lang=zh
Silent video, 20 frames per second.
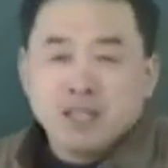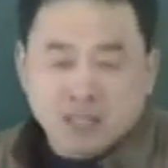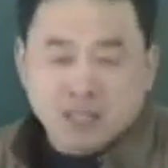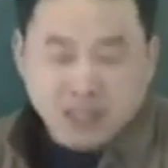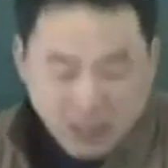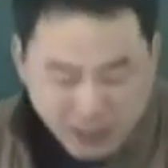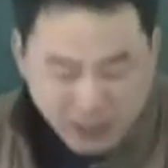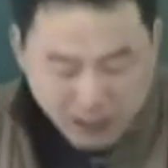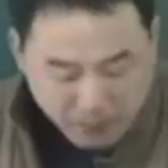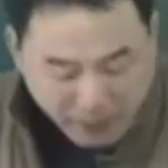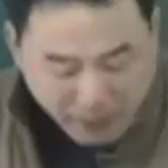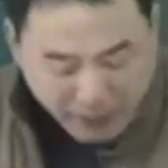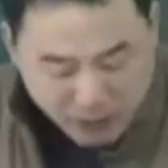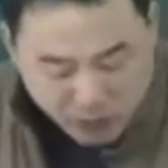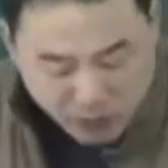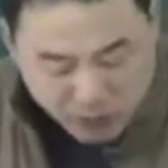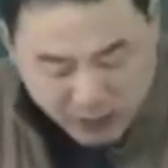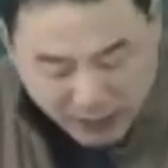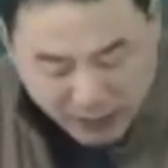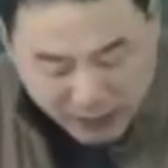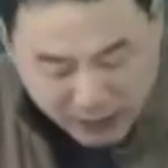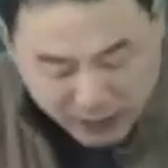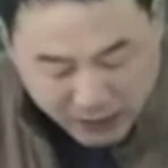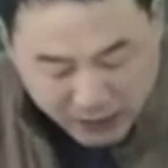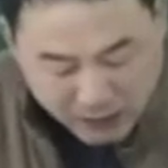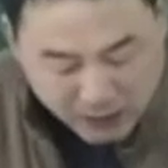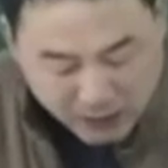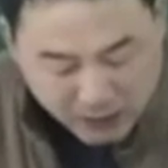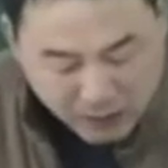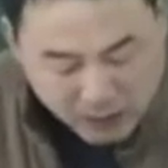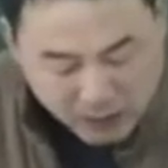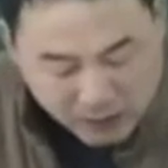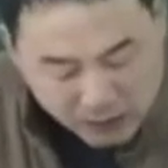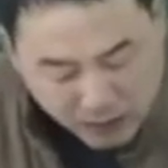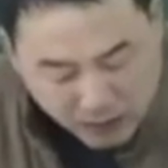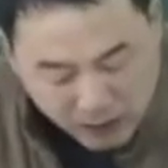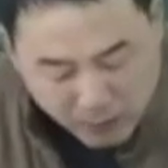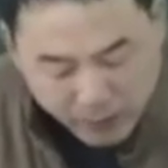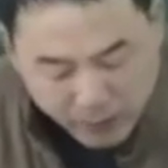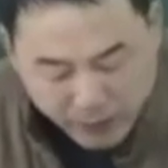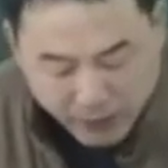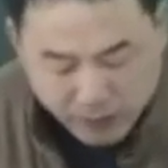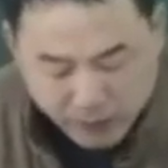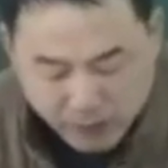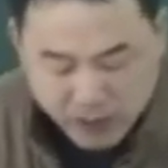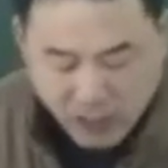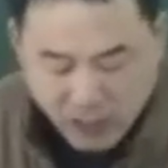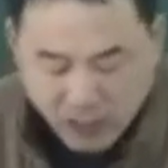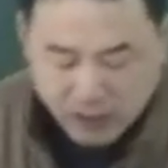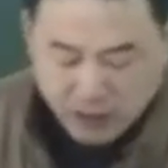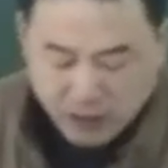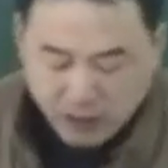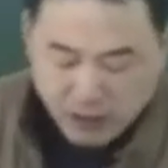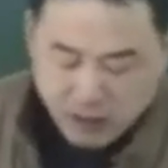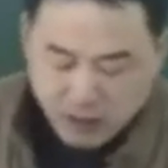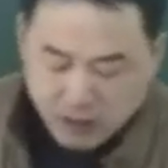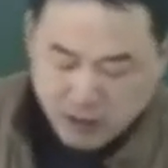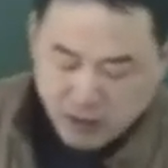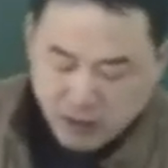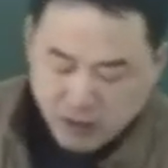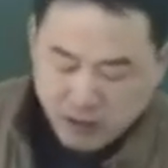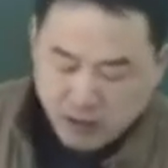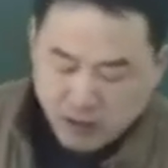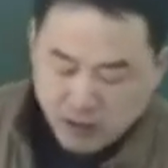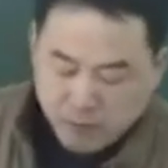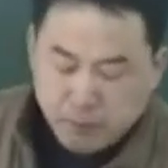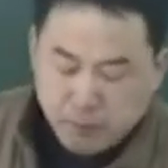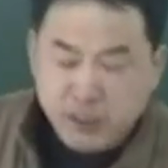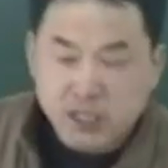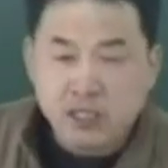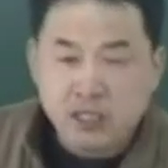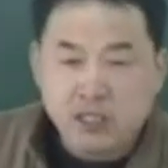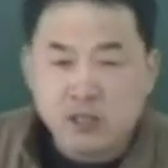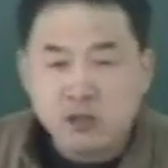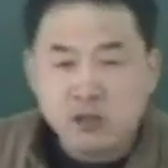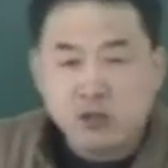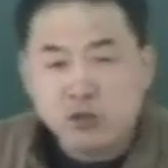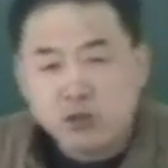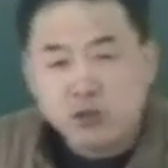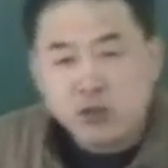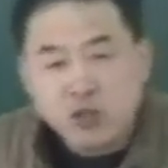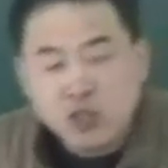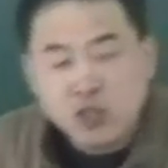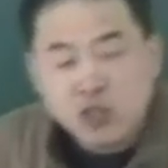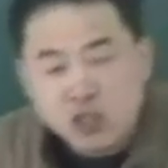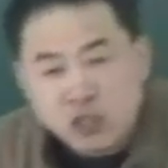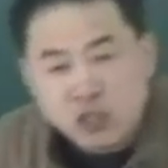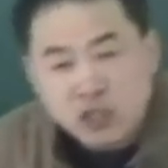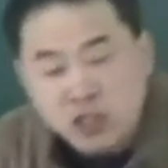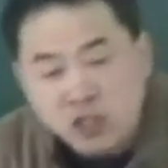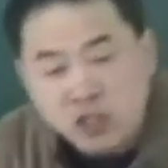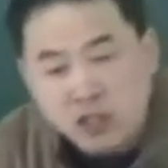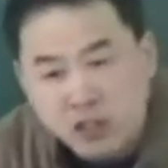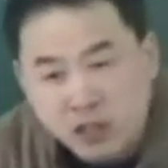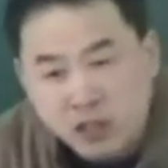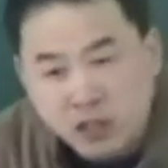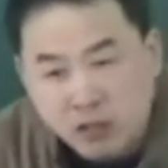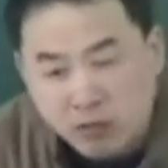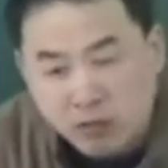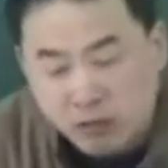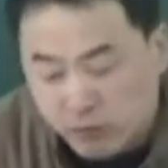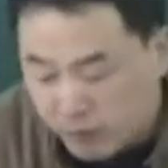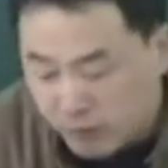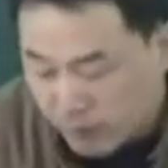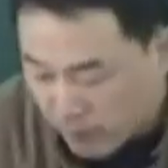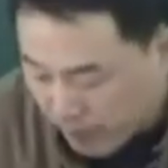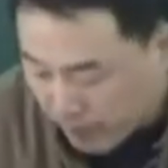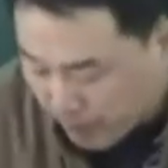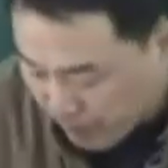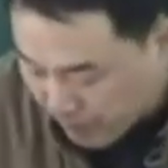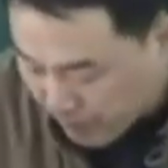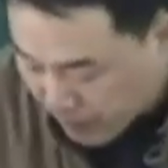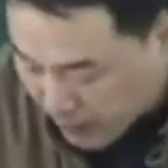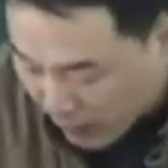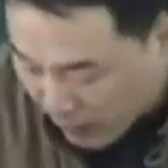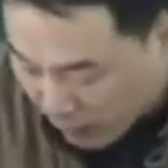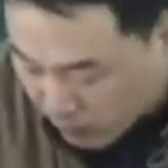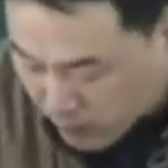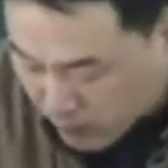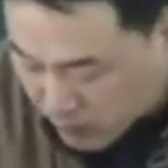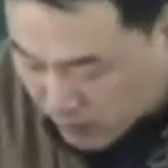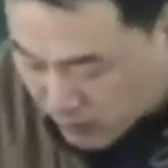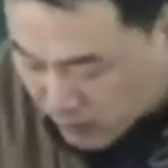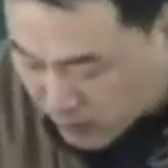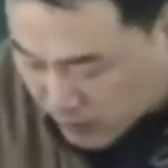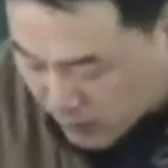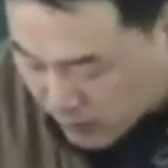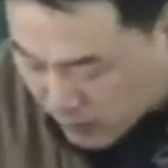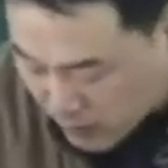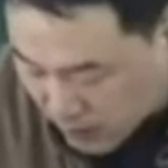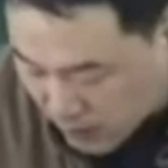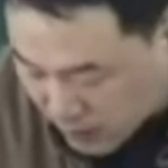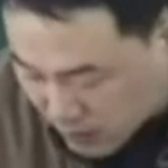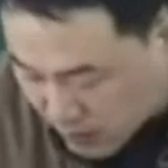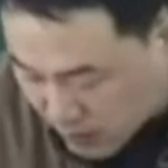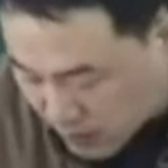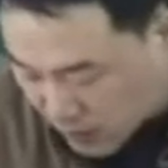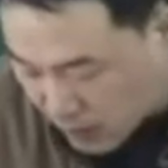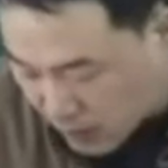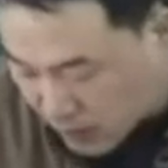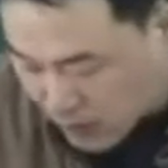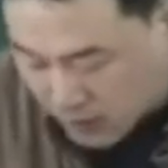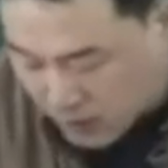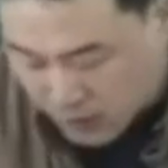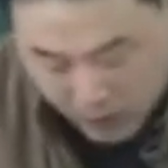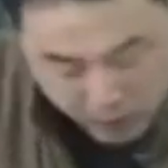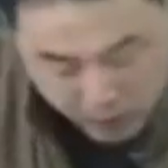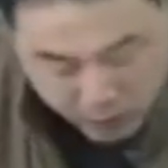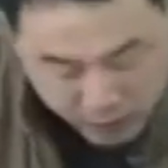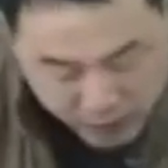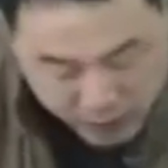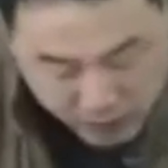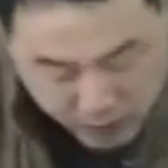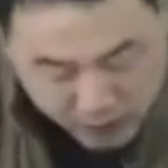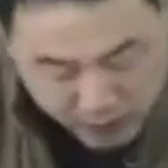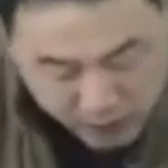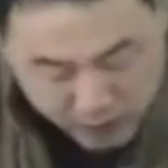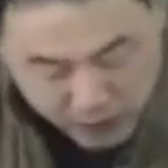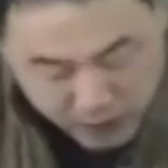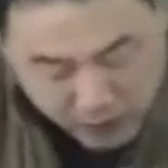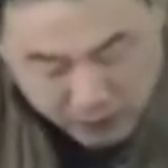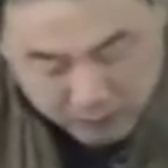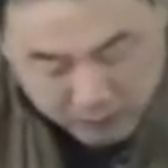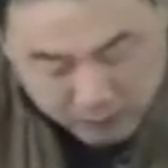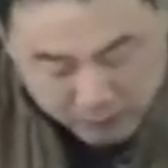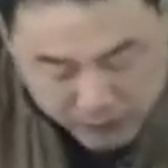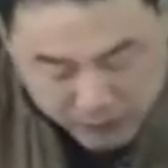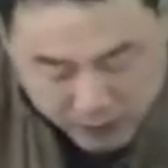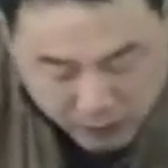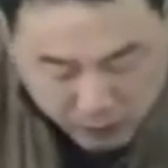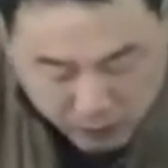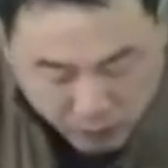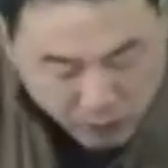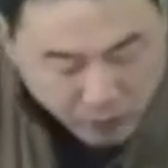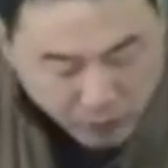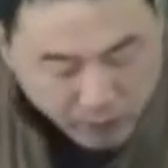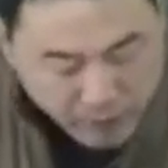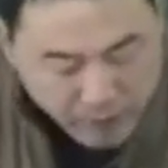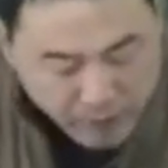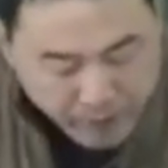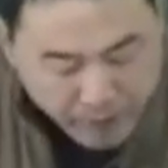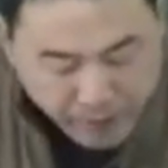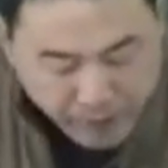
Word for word: 生灵白术散呢，特别又强调了脾虚湿盛以后导致的这个泄泻呢，相对呢比较多。